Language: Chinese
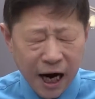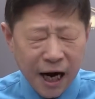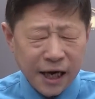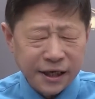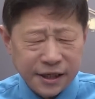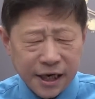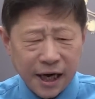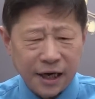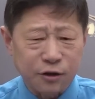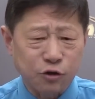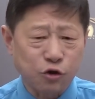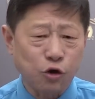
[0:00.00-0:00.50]

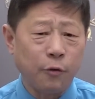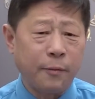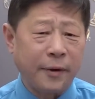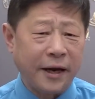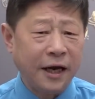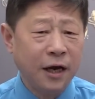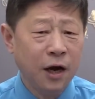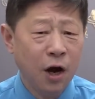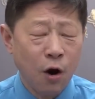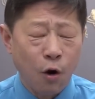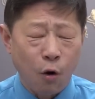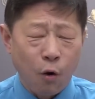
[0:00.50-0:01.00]
恰恰说
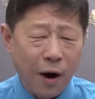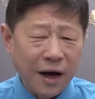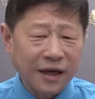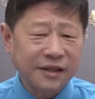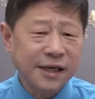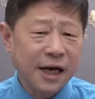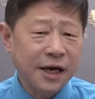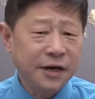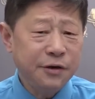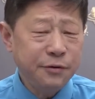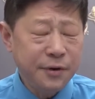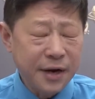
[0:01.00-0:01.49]
明华
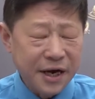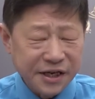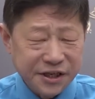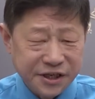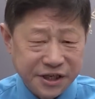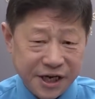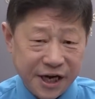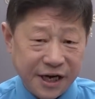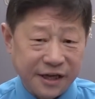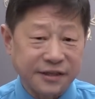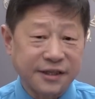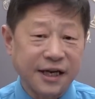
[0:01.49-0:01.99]
山医院
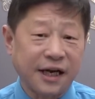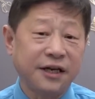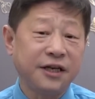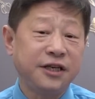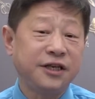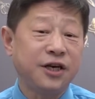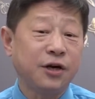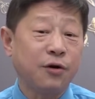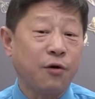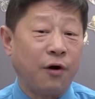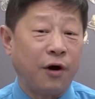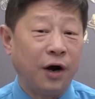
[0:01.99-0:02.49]
检查的
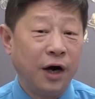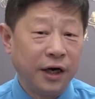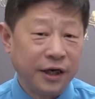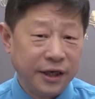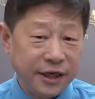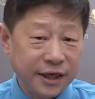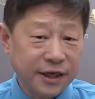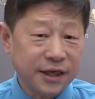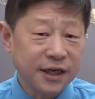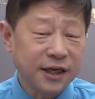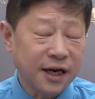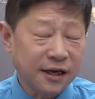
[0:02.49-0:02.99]
结果，
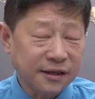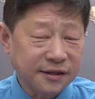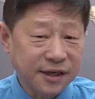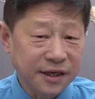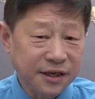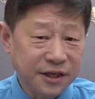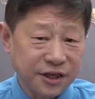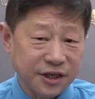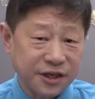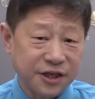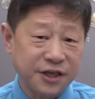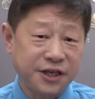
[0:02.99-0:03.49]
李克强
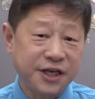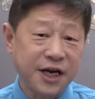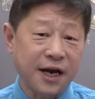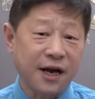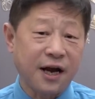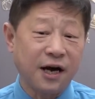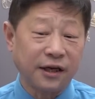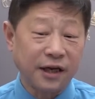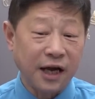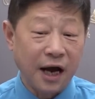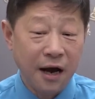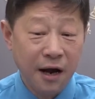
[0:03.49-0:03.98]
身体是健
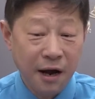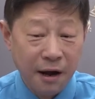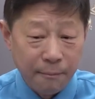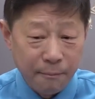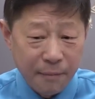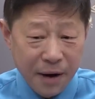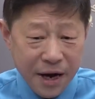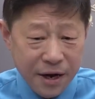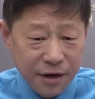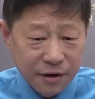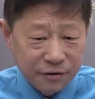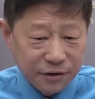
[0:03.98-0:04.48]
康的，
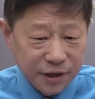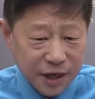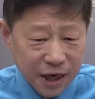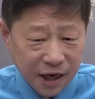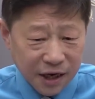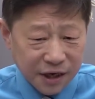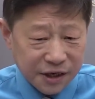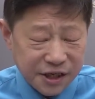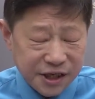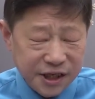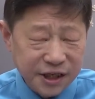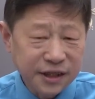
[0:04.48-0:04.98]
没有任
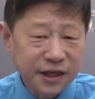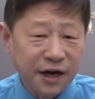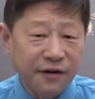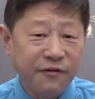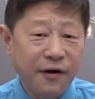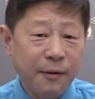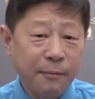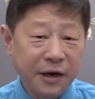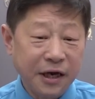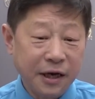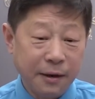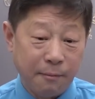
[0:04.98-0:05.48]
何心脏
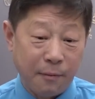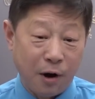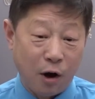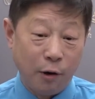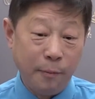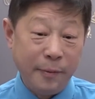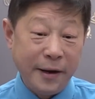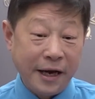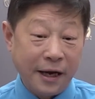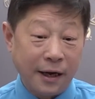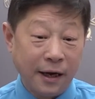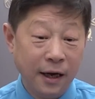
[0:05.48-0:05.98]
方面的
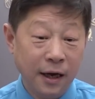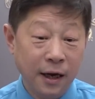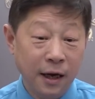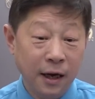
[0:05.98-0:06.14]
毛病。